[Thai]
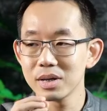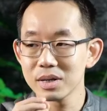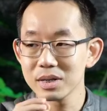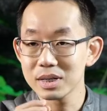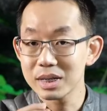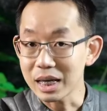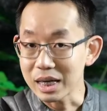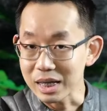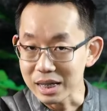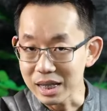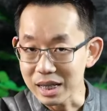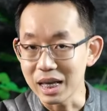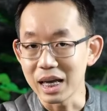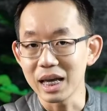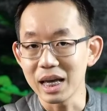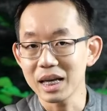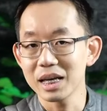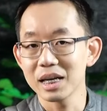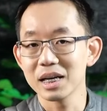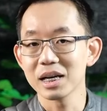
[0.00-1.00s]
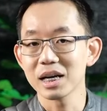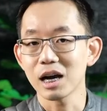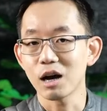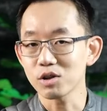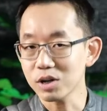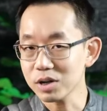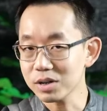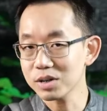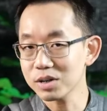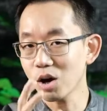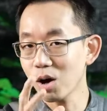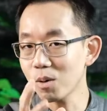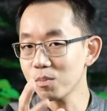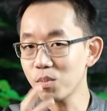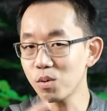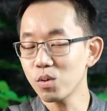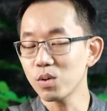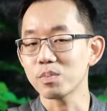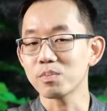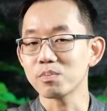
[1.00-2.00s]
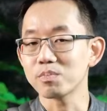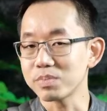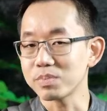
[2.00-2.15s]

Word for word: สิ่งนี้เขาจะชอบพูด